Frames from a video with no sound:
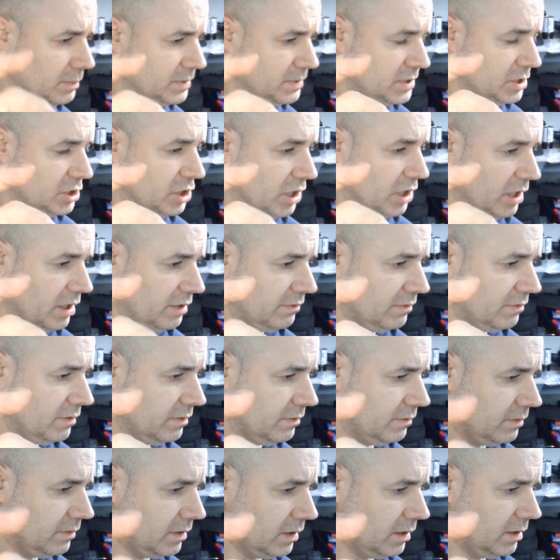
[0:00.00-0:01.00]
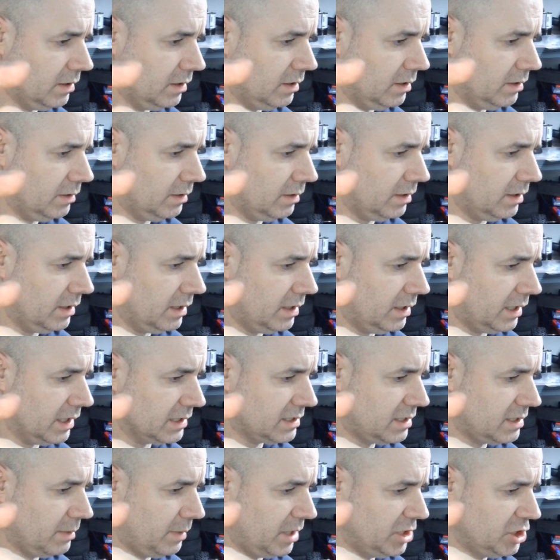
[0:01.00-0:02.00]
si j'arrive, voilà.
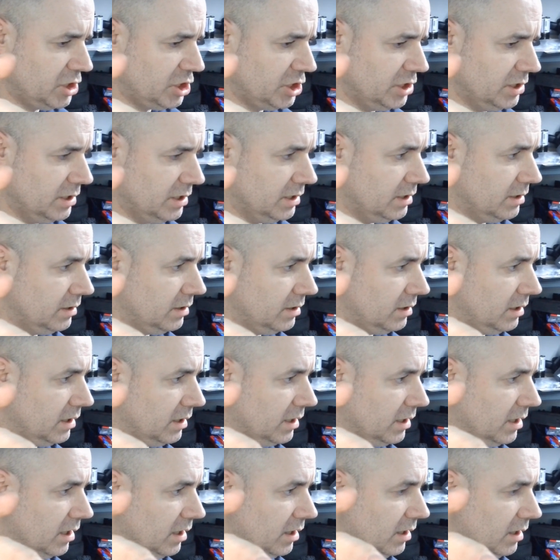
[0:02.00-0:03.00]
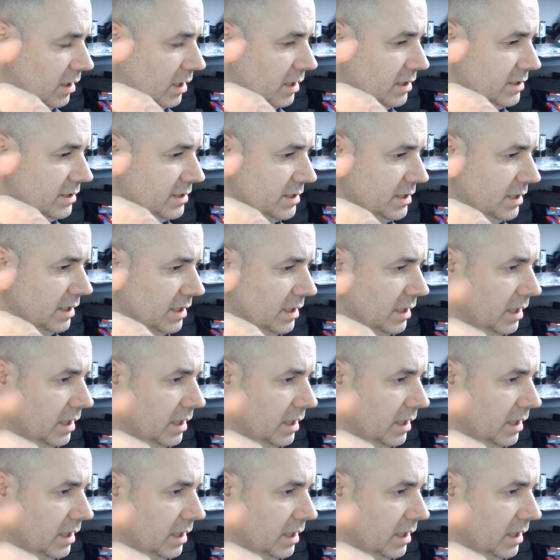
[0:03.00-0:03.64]
RC by J, les gars, allez-y,